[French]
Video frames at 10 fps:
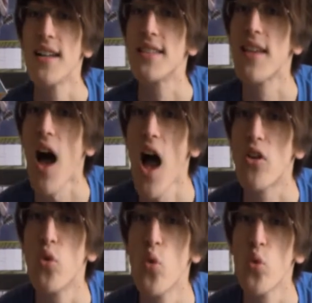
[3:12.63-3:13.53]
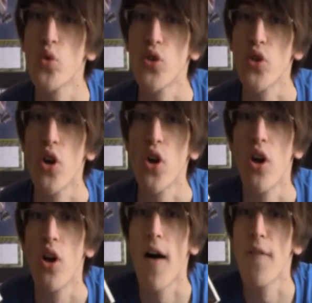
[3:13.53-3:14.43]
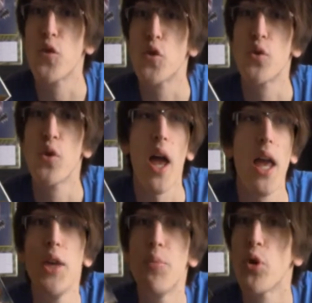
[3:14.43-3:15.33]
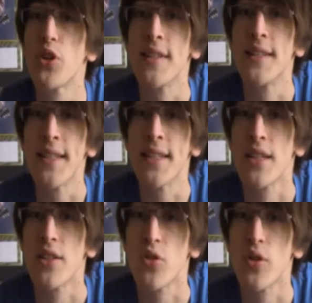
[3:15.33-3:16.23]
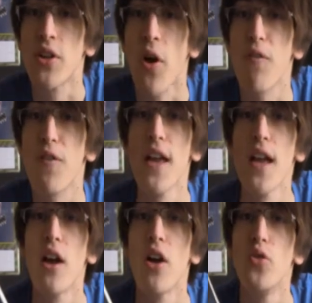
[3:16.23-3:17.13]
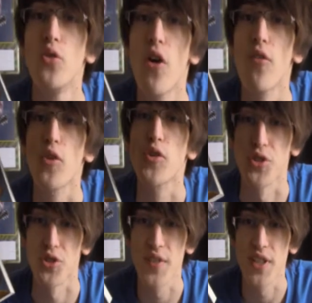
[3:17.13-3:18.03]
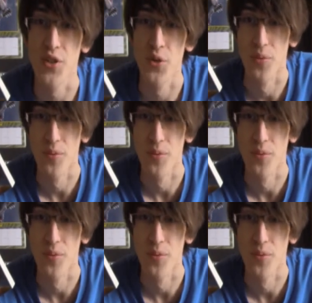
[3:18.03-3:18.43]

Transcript: ça raconte un futur hypothétique, ce qui en fait une œuvre de science-fiction.